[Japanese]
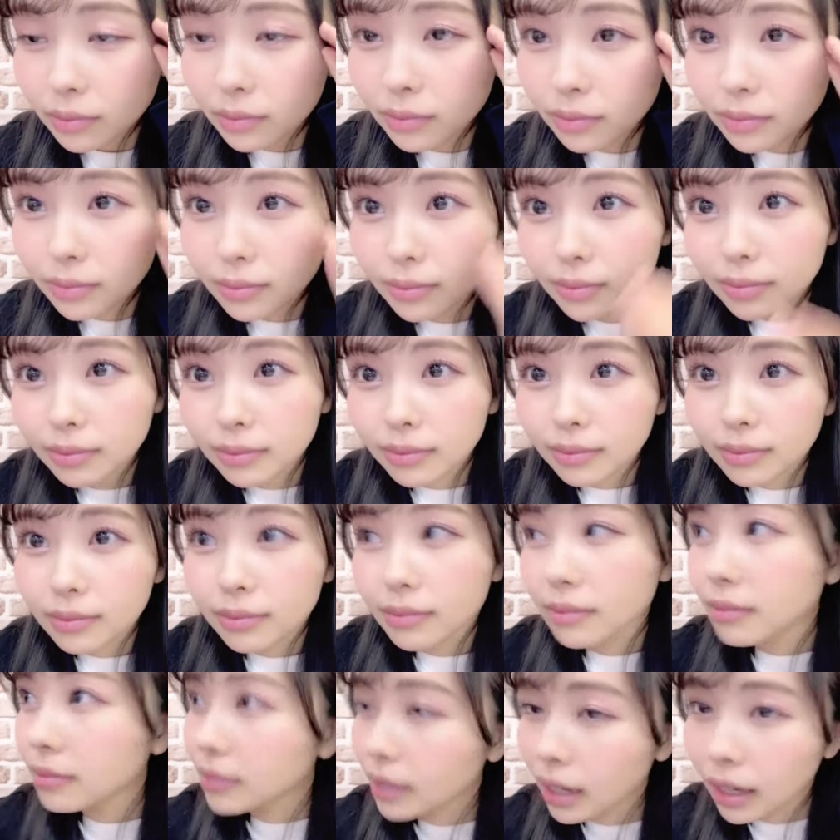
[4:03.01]
かったね
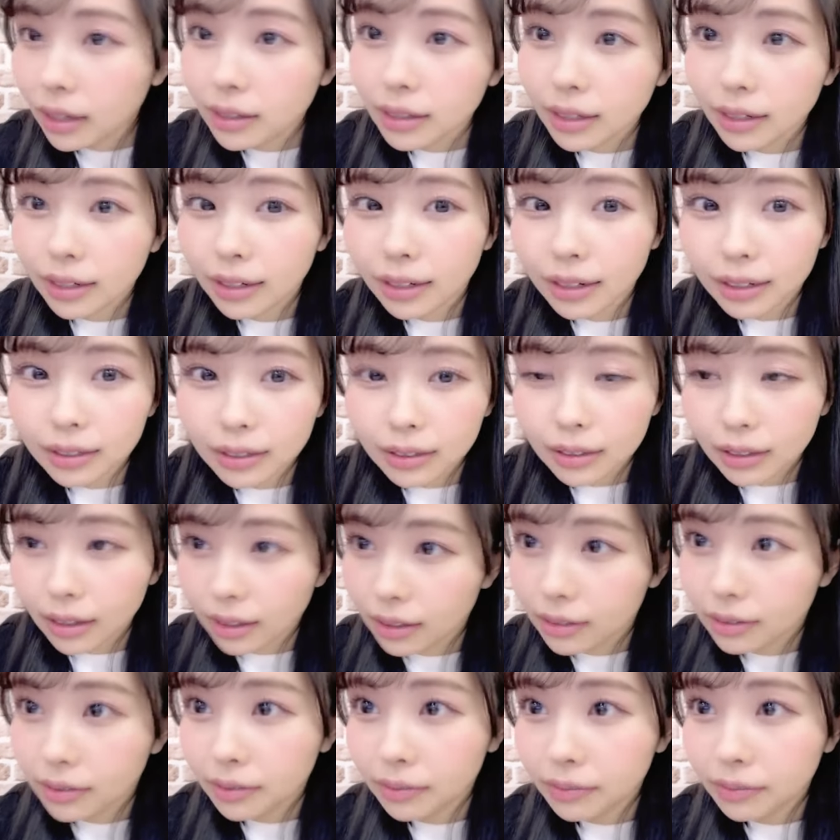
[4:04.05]
なあでかかった